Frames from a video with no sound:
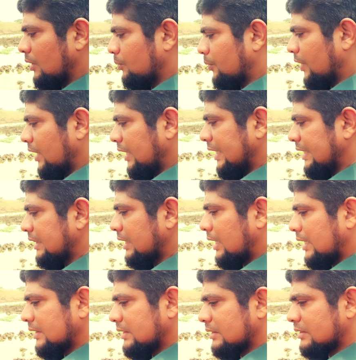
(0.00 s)
இப்போ இந்த
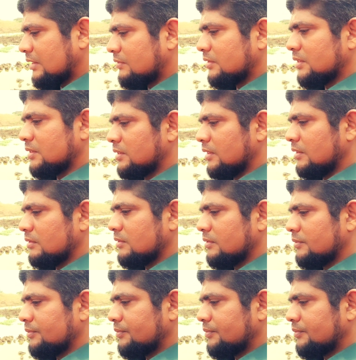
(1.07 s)
ஆற்றுல தான் வந்து சேருது